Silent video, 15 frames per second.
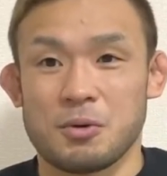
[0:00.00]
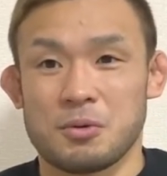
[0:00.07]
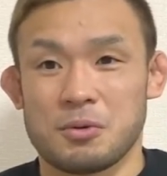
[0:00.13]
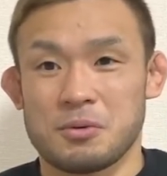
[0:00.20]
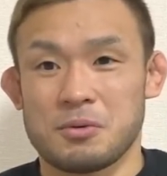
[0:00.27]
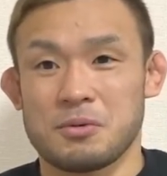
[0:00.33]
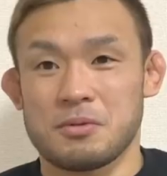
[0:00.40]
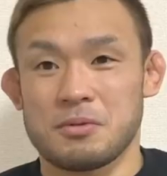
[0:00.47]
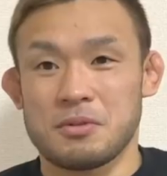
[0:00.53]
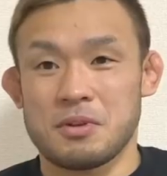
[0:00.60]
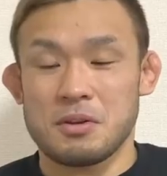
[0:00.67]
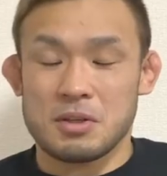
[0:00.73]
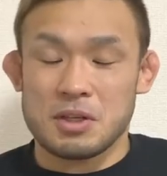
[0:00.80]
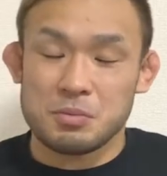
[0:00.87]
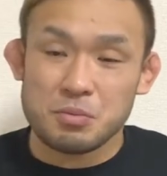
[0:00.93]
うん、
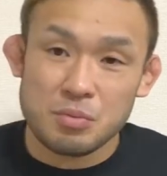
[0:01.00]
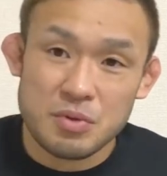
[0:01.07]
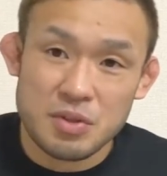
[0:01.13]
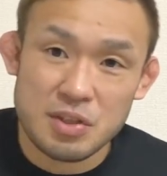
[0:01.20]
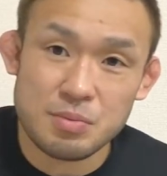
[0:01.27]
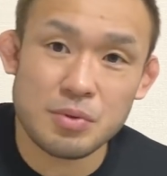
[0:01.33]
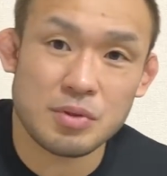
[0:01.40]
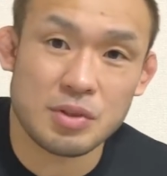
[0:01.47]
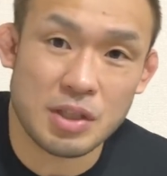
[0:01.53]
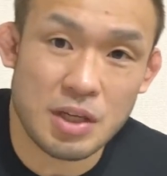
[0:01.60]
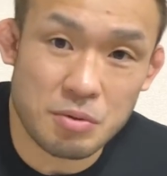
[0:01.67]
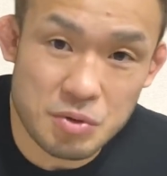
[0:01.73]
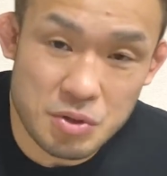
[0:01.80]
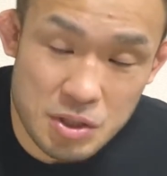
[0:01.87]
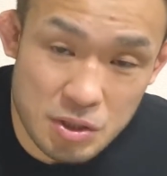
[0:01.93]
で、紐結ぶのって
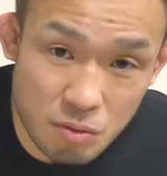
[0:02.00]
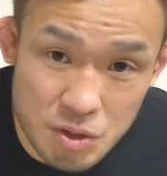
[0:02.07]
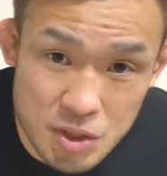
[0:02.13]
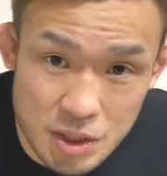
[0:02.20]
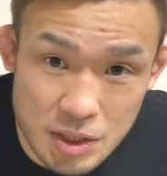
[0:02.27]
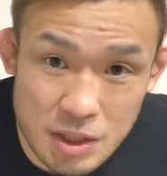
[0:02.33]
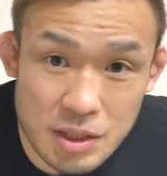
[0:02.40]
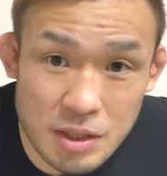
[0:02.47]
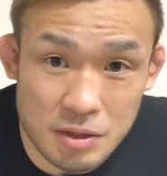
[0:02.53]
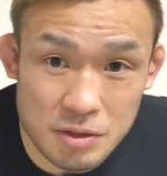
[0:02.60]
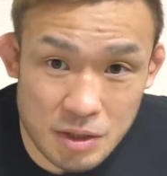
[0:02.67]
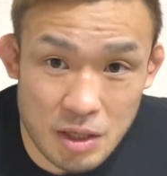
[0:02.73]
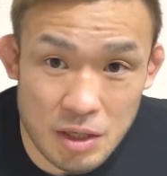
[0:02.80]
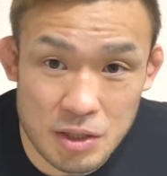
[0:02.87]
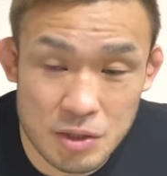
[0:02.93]
結構一人じゃできな
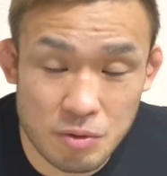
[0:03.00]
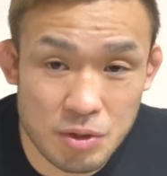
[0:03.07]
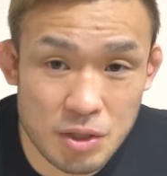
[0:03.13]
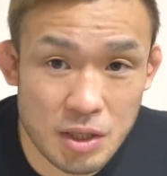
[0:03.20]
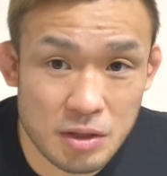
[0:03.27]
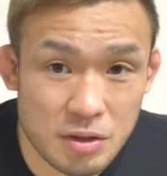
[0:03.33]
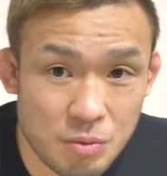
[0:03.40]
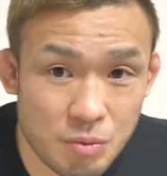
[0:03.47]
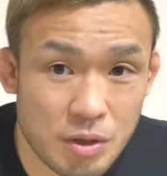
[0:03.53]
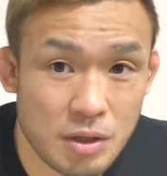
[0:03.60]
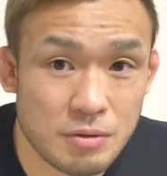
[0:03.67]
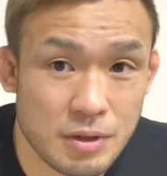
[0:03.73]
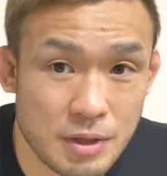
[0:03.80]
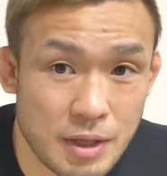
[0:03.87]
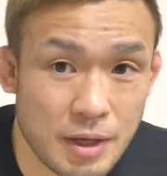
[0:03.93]
くて、人にやってもら
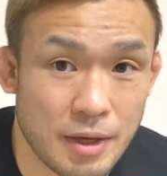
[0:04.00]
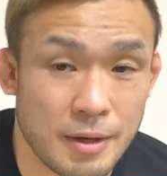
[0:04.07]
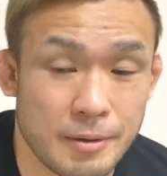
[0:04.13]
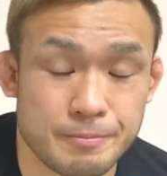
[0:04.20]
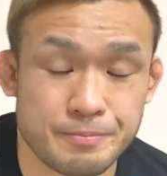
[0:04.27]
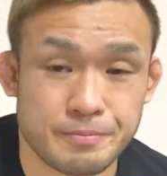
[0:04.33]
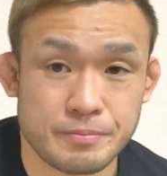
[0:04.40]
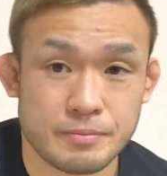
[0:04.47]
うんで、